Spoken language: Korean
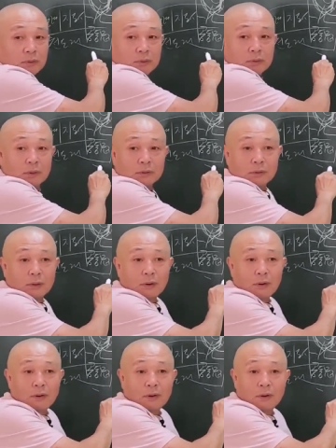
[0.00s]
이런 거
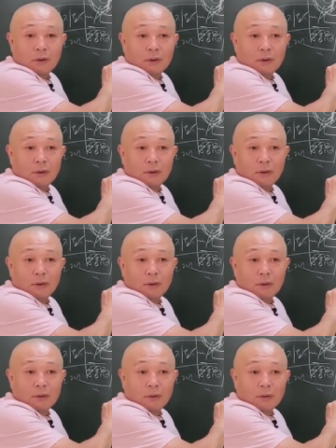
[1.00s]
아닌가?
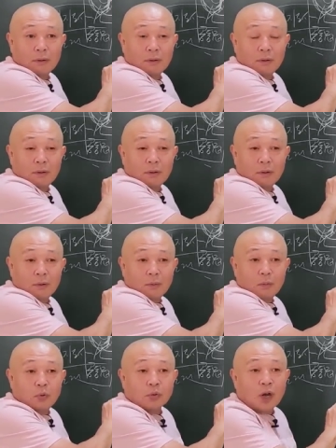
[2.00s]
어.
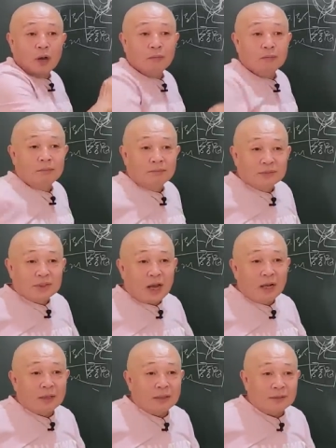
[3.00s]

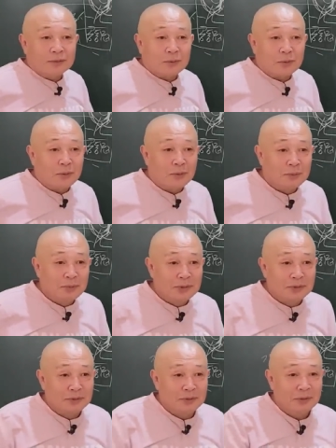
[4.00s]
보람상조. 뭐
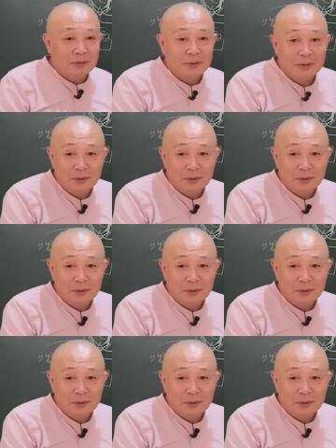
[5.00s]
이런 거